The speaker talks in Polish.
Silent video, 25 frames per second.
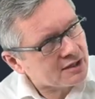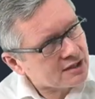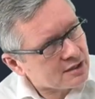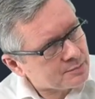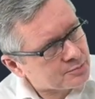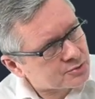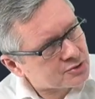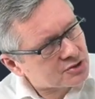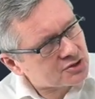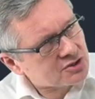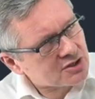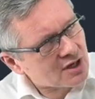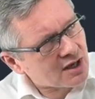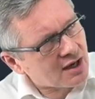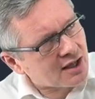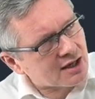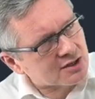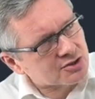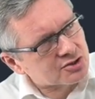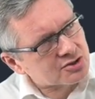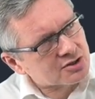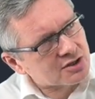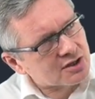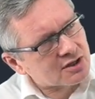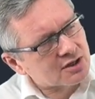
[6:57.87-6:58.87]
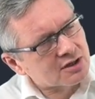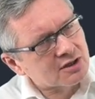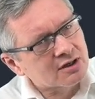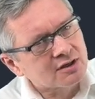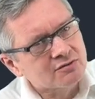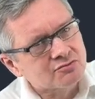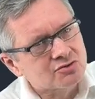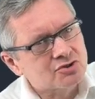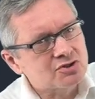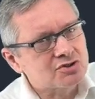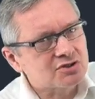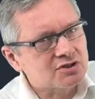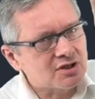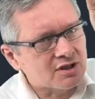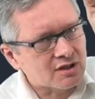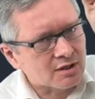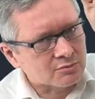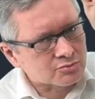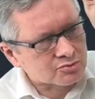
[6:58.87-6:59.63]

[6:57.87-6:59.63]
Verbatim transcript: i przydzielasz je wszystkie